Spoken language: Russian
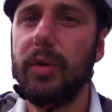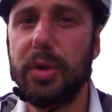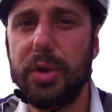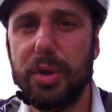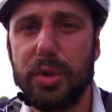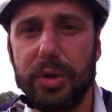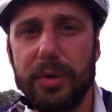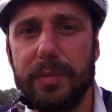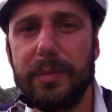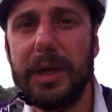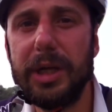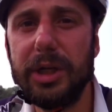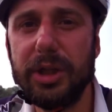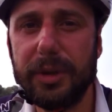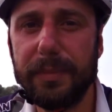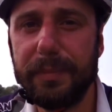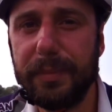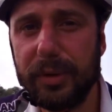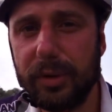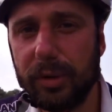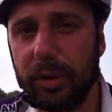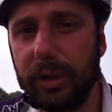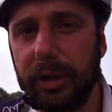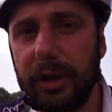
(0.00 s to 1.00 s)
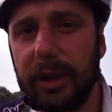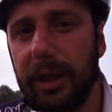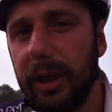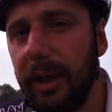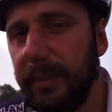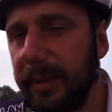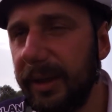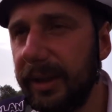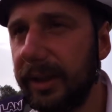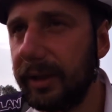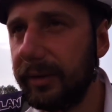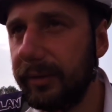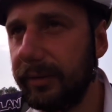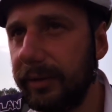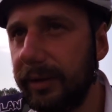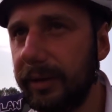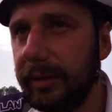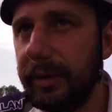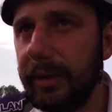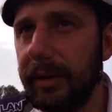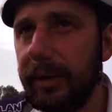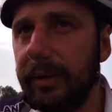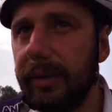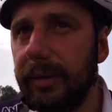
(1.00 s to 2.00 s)
Чуть меньше 500 километров
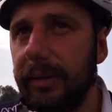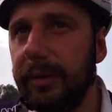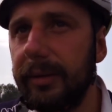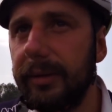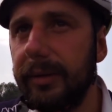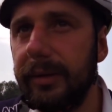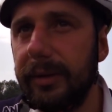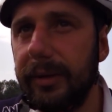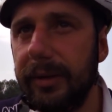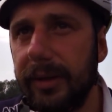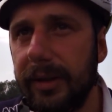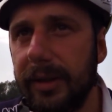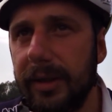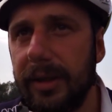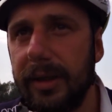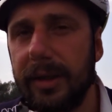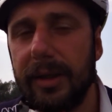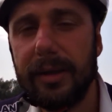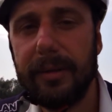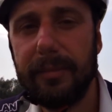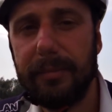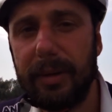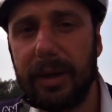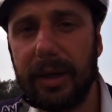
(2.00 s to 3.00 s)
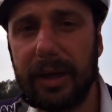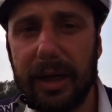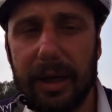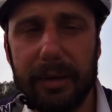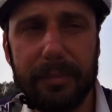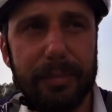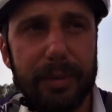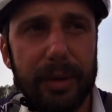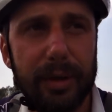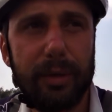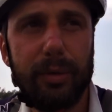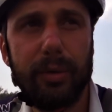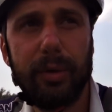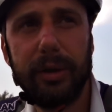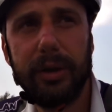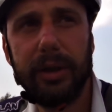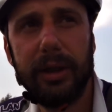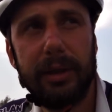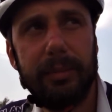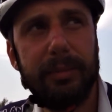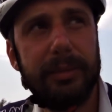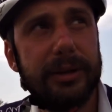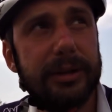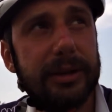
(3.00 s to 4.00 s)
до погранперехода
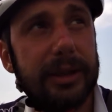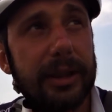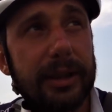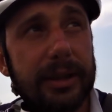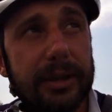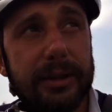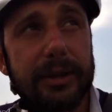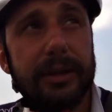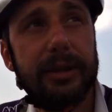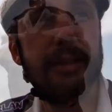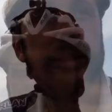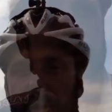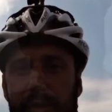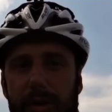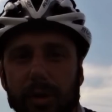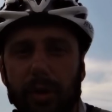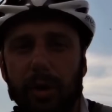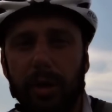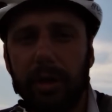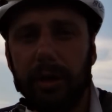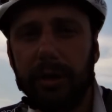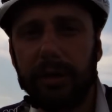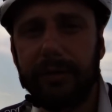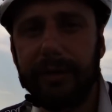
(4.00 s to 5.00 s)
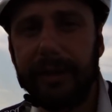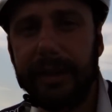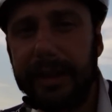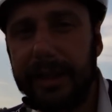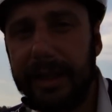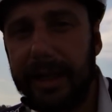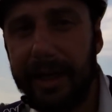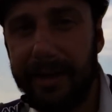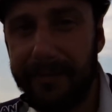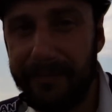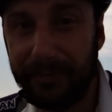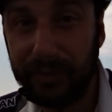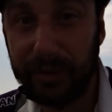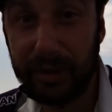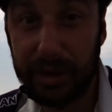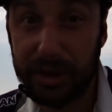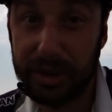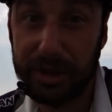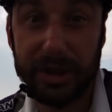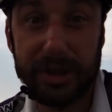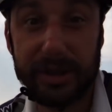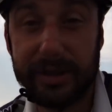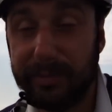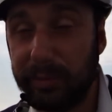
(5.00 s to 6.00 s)
нам осталось. 42 дня,
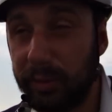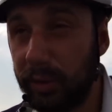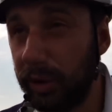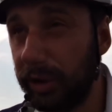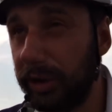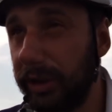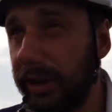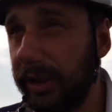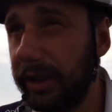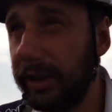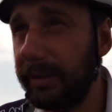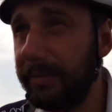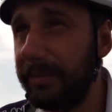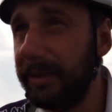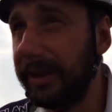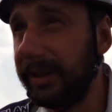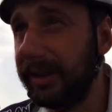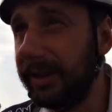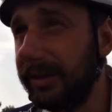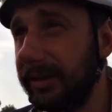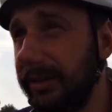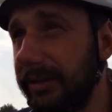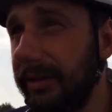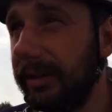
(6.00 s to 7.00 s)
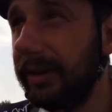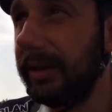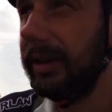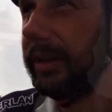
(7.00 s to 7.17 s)
1700 километров